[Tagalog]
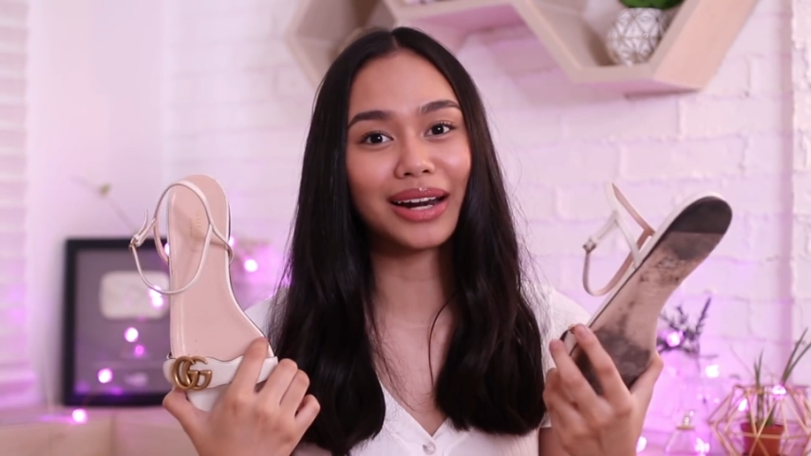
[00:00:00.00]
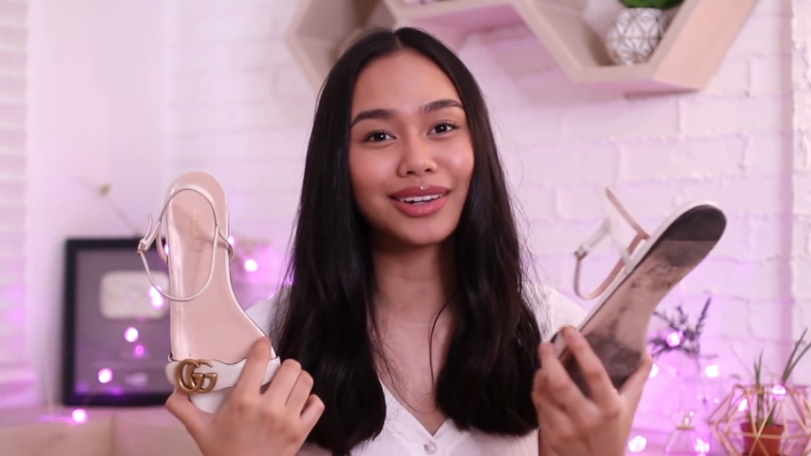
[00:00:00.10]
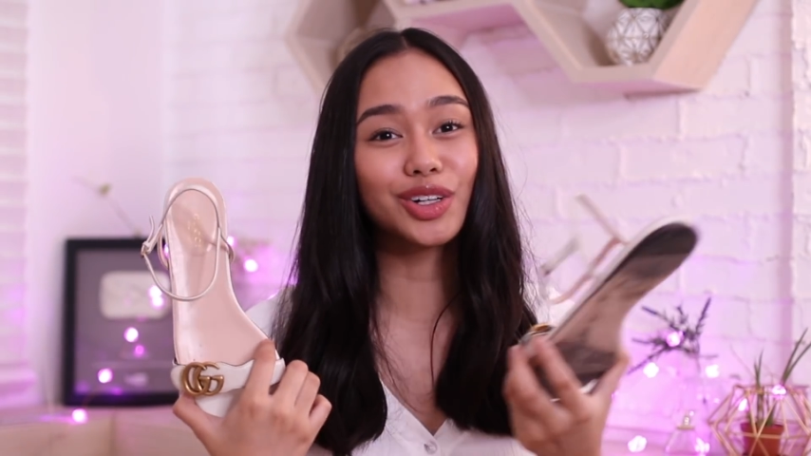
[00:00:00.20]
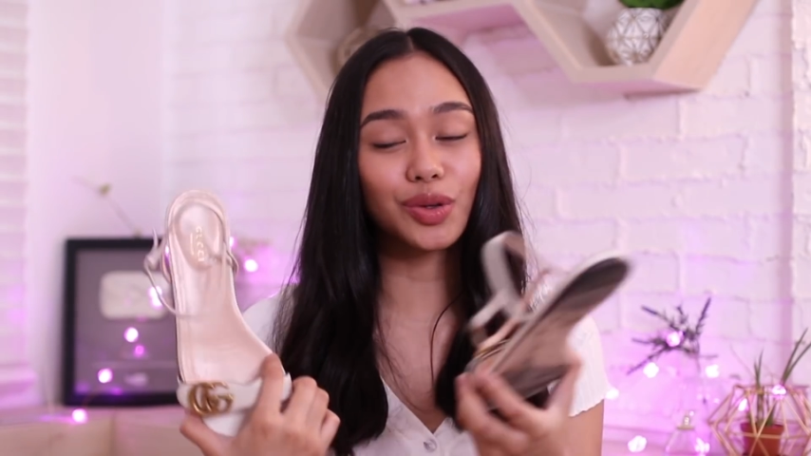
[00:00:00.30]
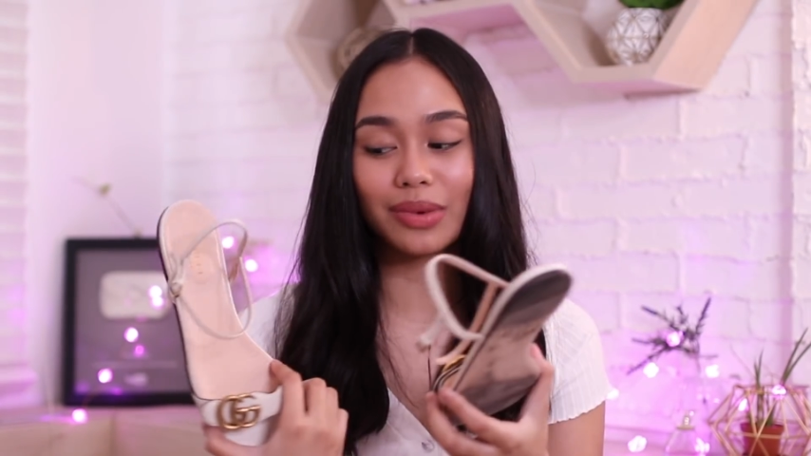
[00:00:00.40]

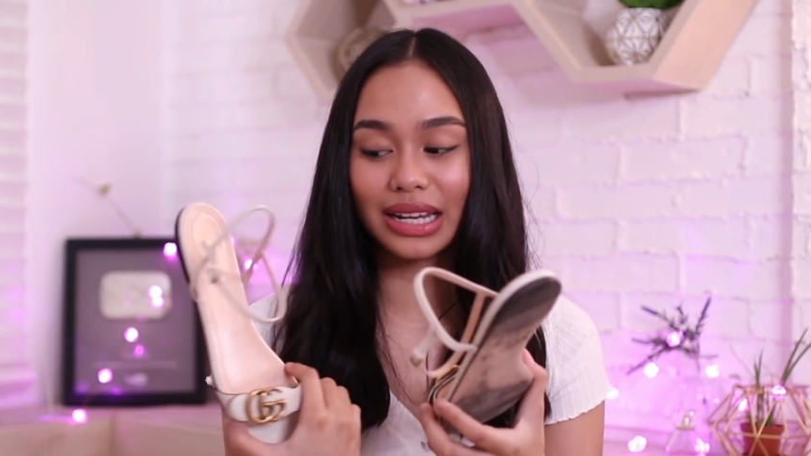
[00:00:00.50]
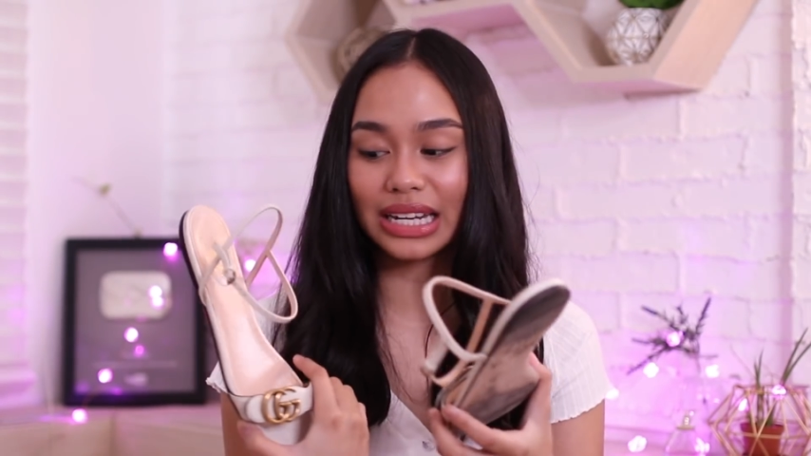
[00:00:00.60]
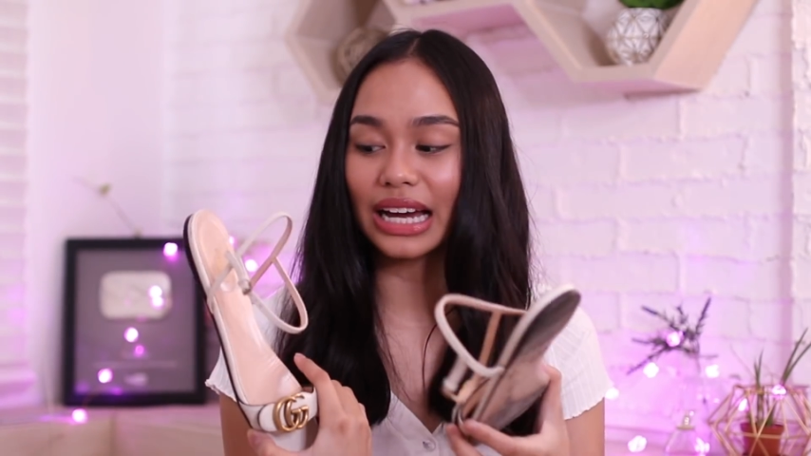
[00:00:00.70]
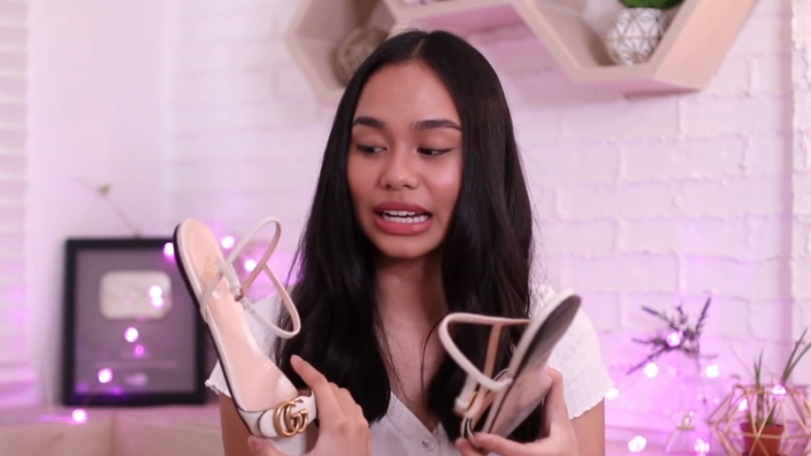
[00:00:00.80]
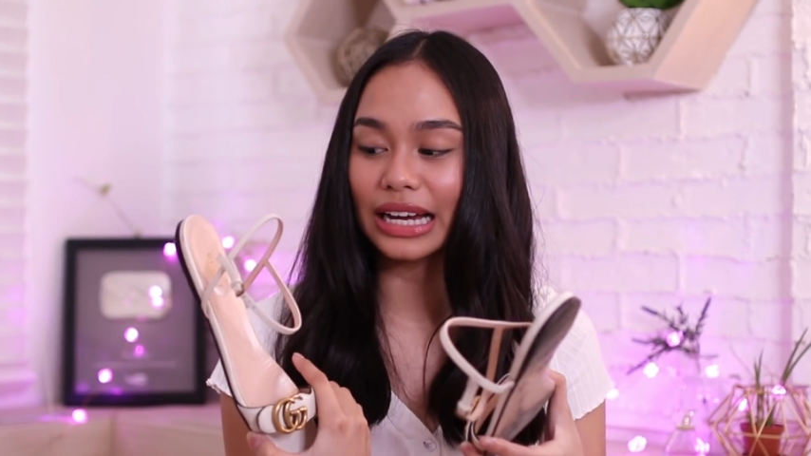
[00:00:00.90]
parang luma
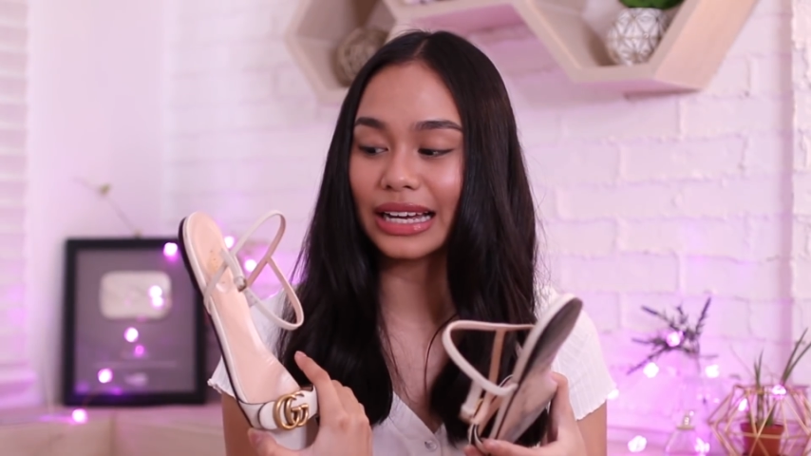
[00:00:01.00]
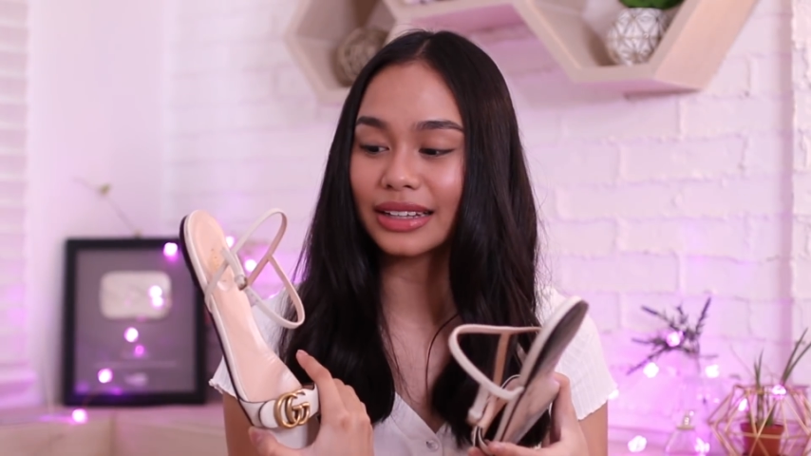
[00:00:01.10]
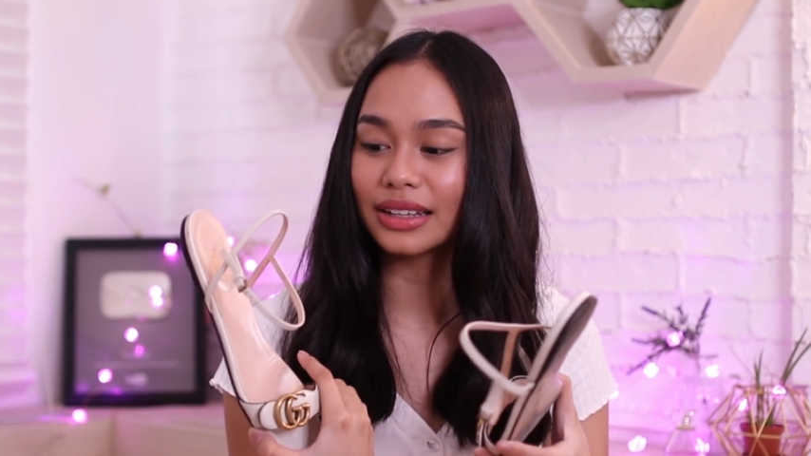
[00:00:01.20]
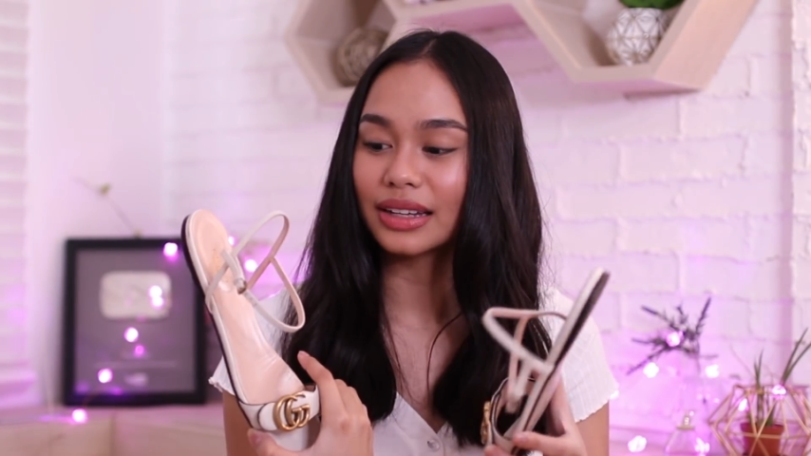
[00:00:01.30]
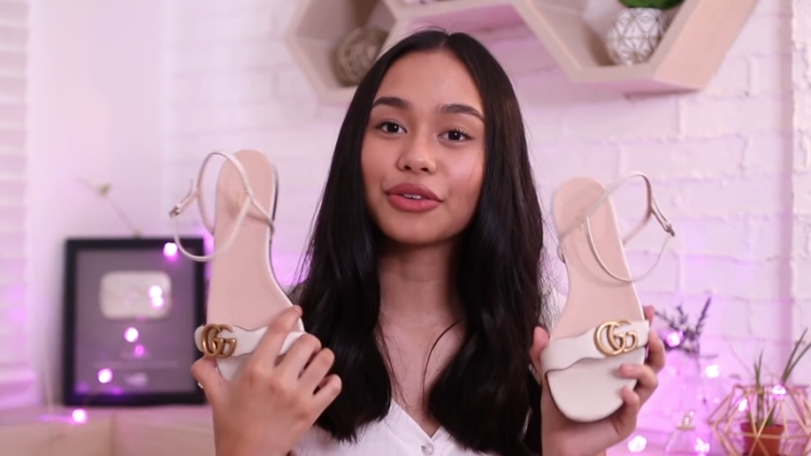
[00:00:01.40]
na agad.